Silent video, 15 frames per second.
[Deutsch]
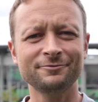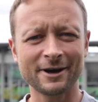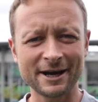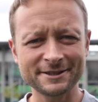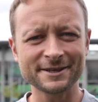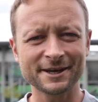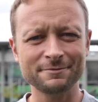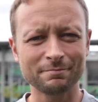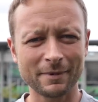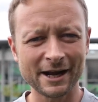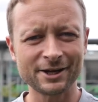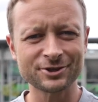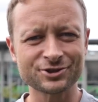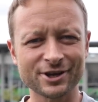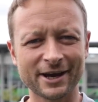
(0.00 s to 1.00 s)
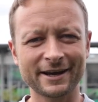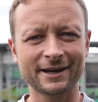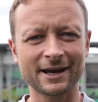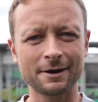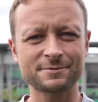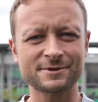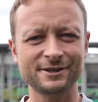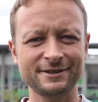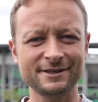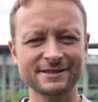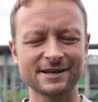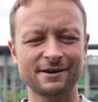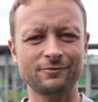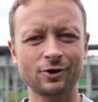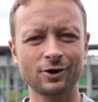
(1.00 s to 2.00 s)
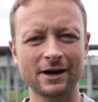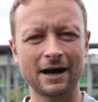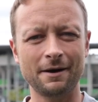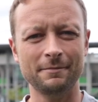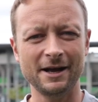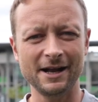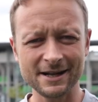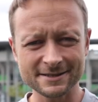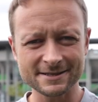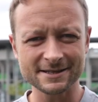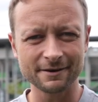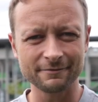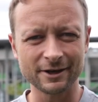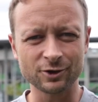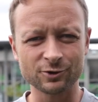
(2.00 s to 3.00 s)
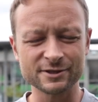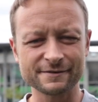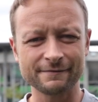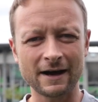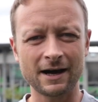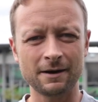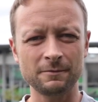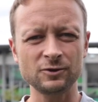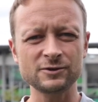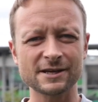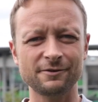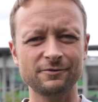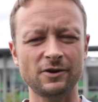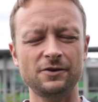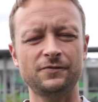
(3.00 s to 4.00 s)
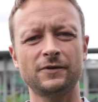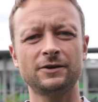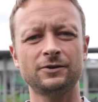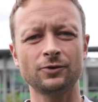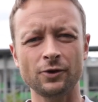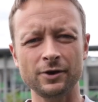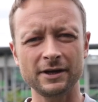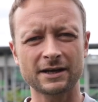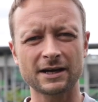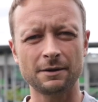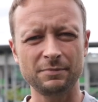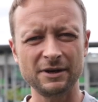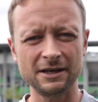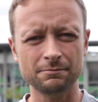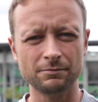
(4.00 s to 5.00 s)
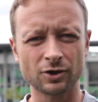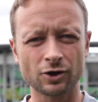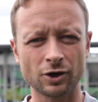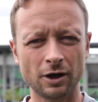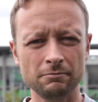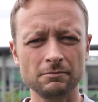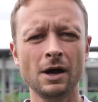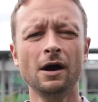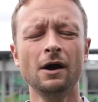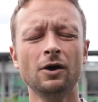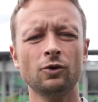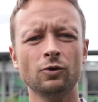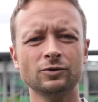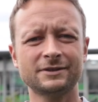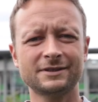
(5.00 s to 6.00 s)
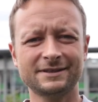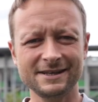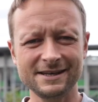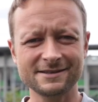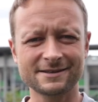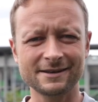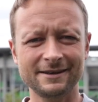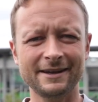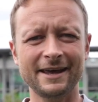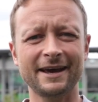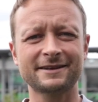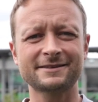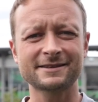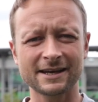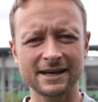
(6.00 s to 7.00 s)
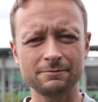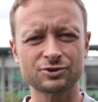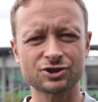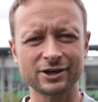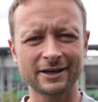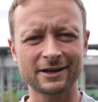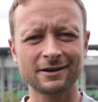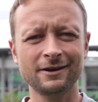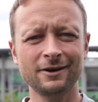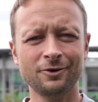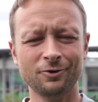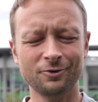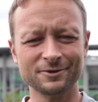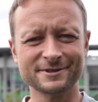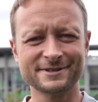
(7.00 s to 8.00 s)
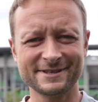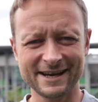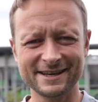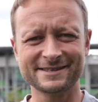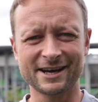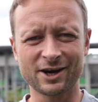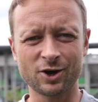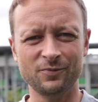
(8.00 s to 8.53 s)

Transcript: Einen weiteren Meilenstein gab es in dieser Woche am Elsterweg. Und zwar haben unsere Wölfe neue Kabinen bekommen. Und die sehen extrem schick und sehr, sehr